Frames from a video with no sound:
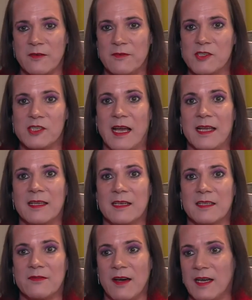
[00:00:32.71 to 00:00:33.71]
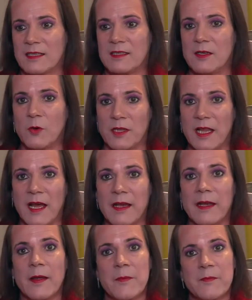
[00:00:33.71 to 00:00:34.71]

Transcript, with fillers: versteigert werden online.